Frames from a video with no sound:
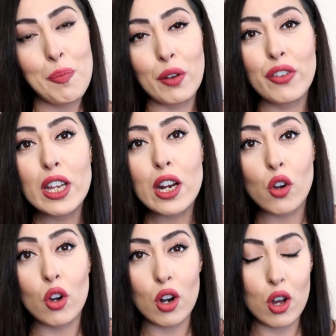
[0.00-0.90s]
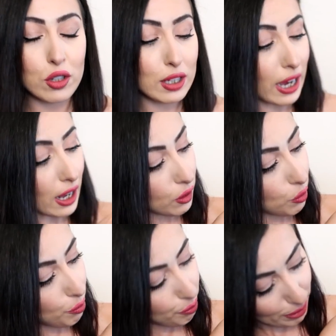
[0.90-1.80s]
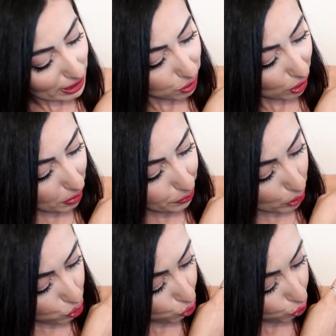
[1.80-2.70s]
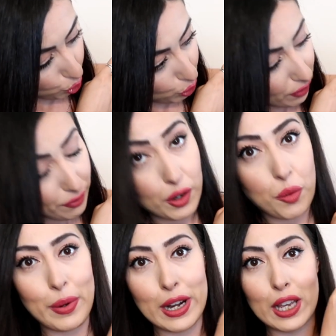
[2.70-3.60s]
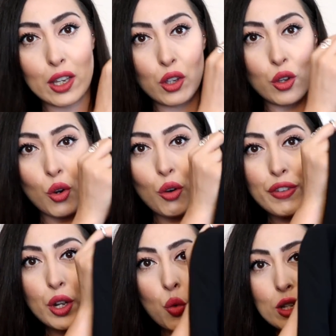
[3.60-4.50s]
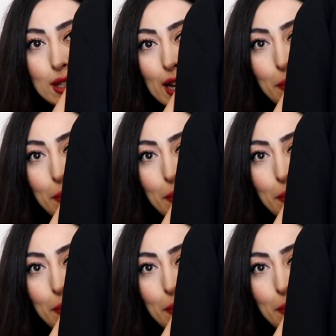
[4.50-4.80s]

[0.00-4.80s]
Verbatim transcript: E per finire con Rosgal un pezzo che mi è piaciuto davvero parecchio, ovvero questa